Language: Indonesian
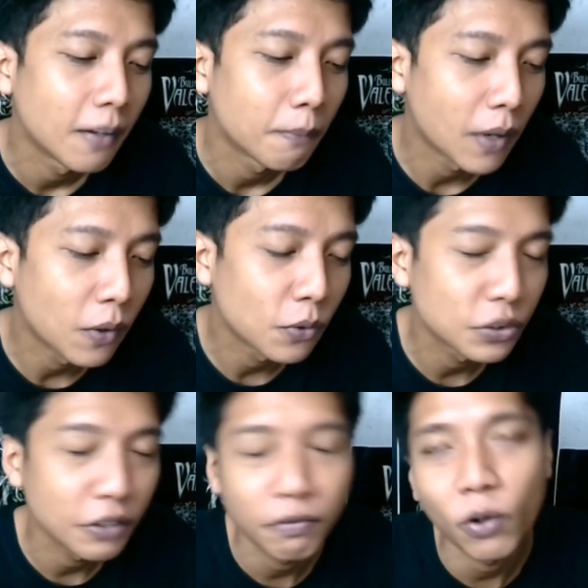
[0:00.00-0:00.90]

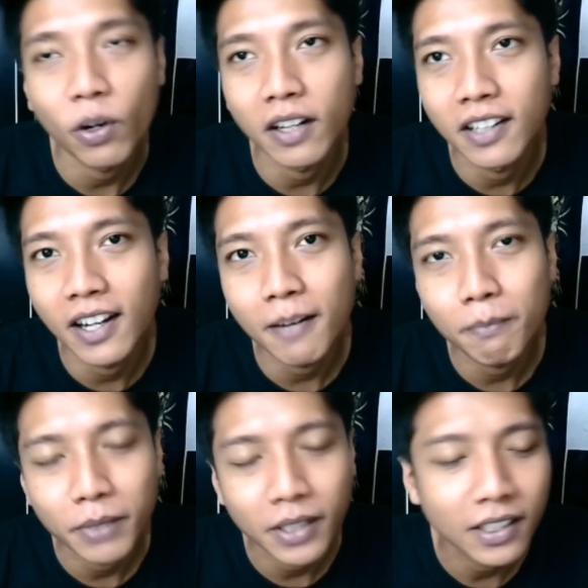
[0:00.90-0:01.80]
mau si Flora
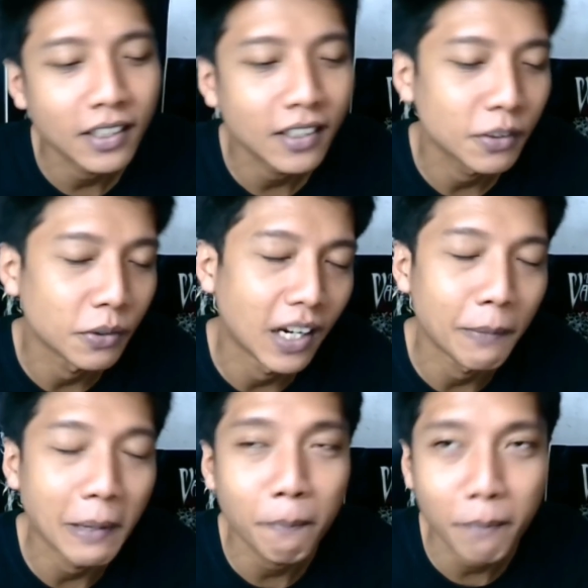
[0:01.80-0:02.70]
diambil
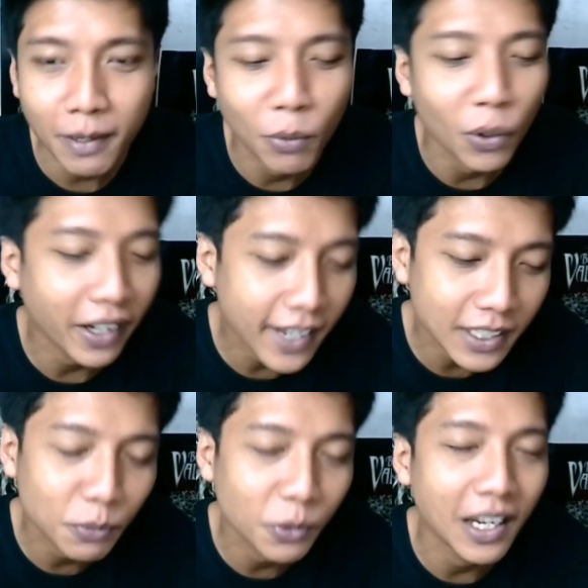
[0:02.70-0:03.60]
juga nggak apa-apa
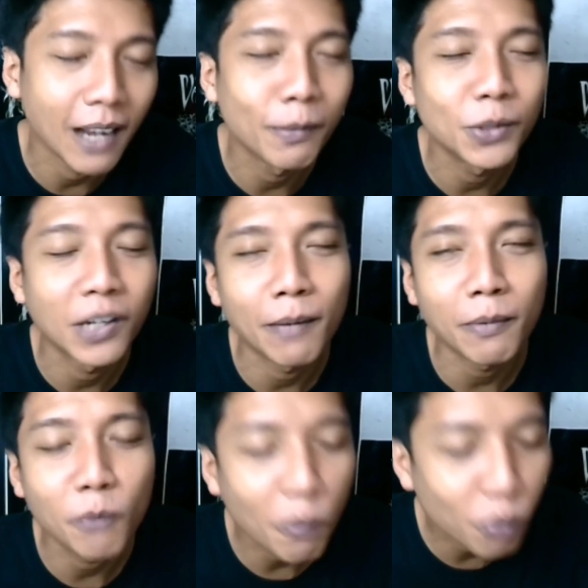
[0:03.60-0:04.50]
Boreas mau diambil juga
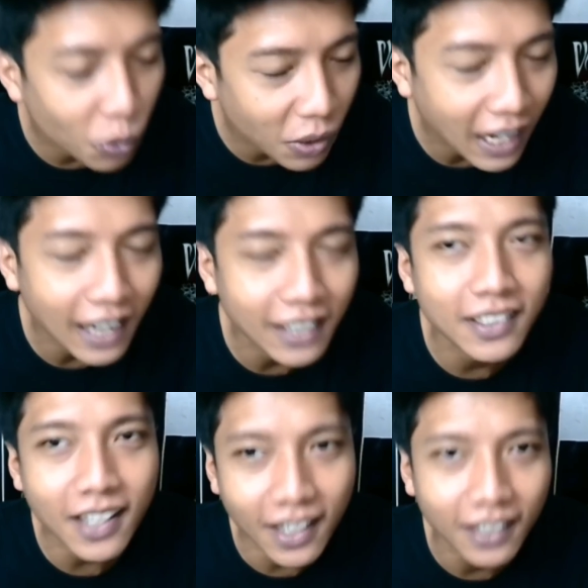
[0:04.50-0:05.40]
nggak apa apa bawa pulang
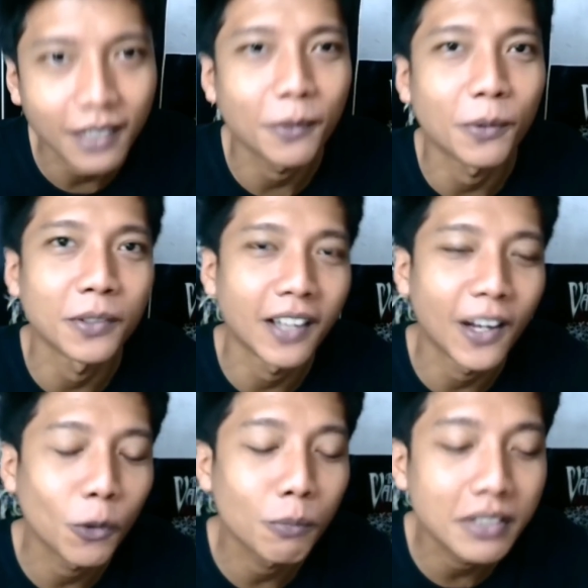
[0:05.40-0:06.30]
aja
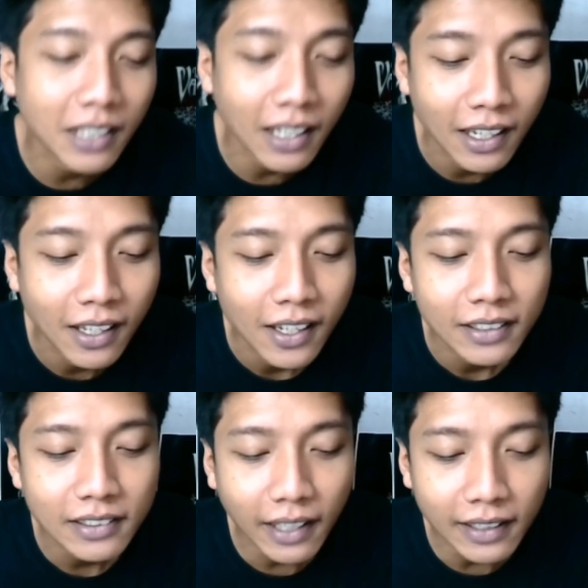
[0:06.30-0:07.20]
pokoknya kalau bisa
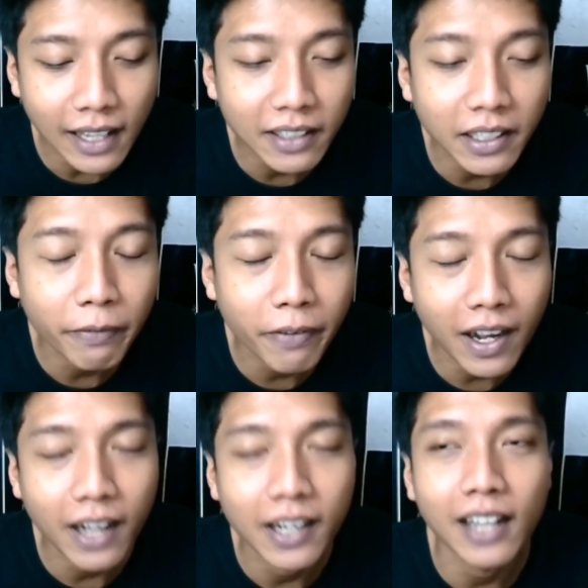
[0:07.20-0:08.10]
trade
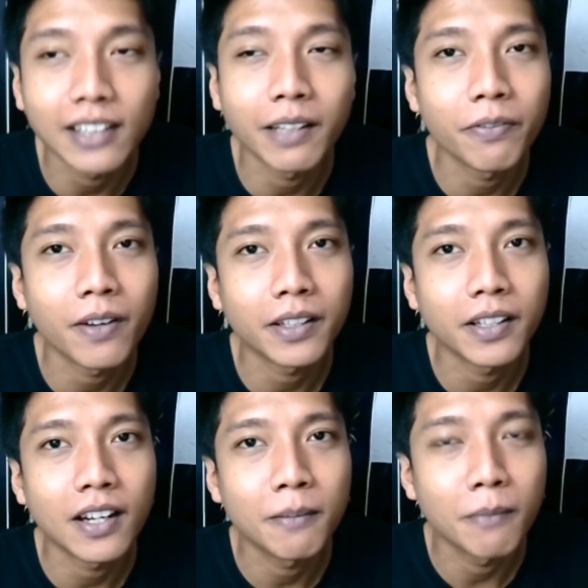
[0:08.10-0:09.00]
artefak ada artefak
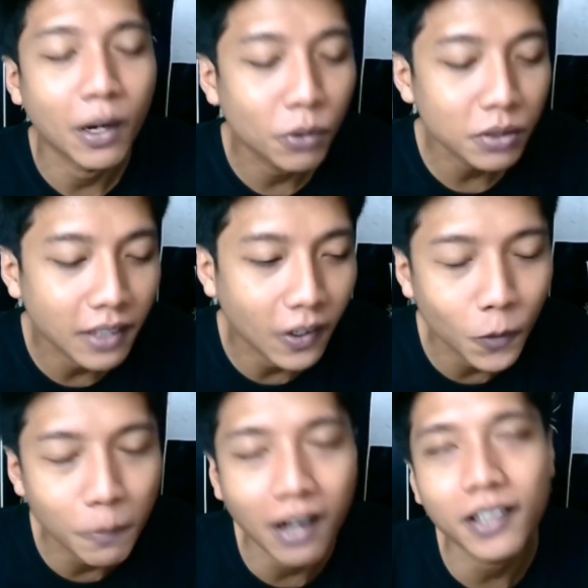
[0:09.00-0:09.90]
yang bagus
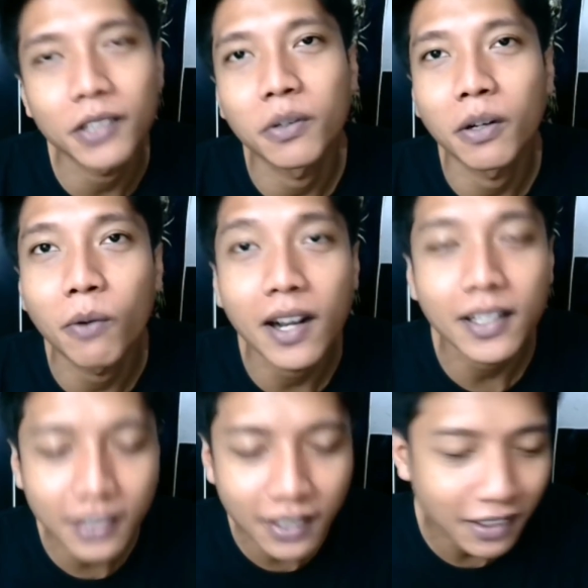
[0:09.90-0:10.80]
nggak gue pakai juga gue
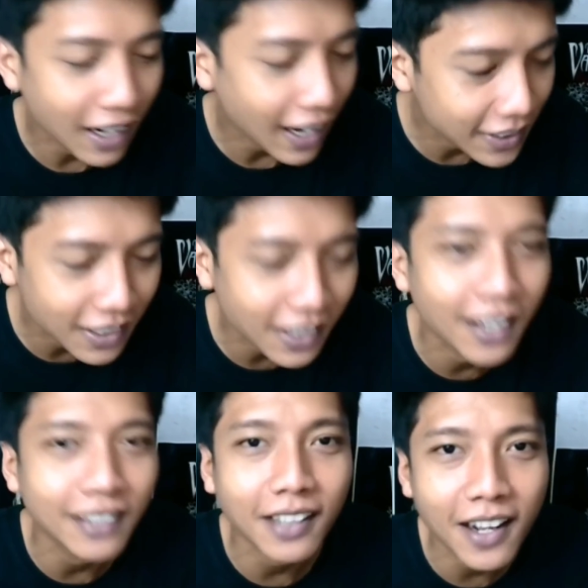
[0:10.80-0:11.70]
kasih tenang aja
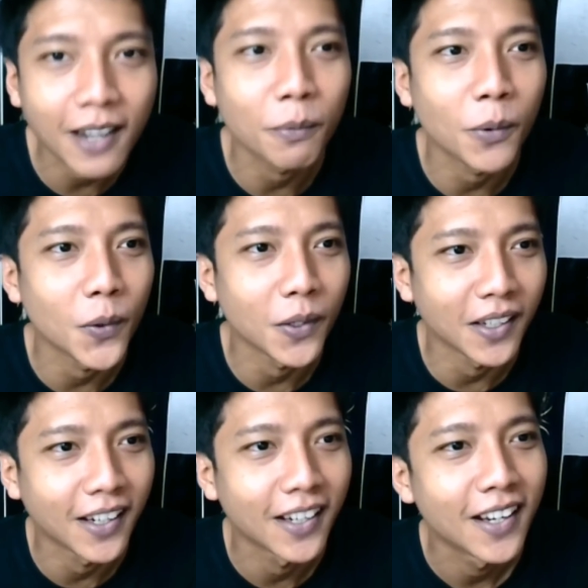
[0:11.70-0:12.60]
kak tenang
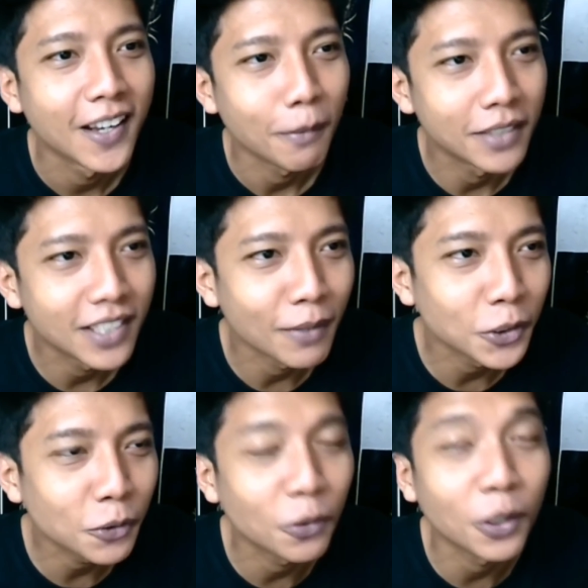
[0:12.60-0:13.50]
pokoknya bisa
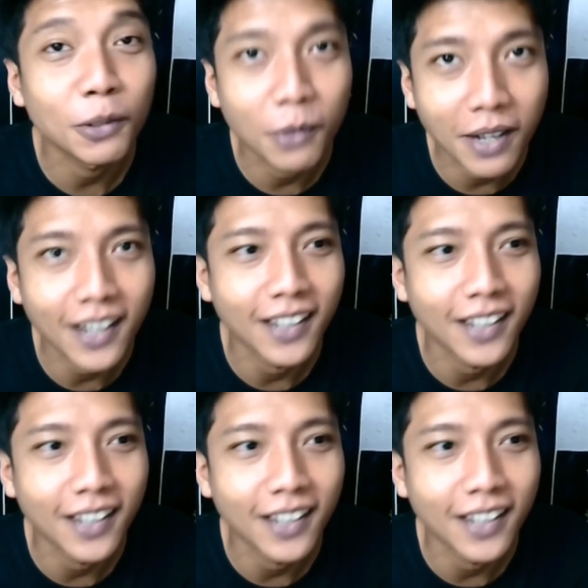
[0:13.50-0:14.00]
masuk word gua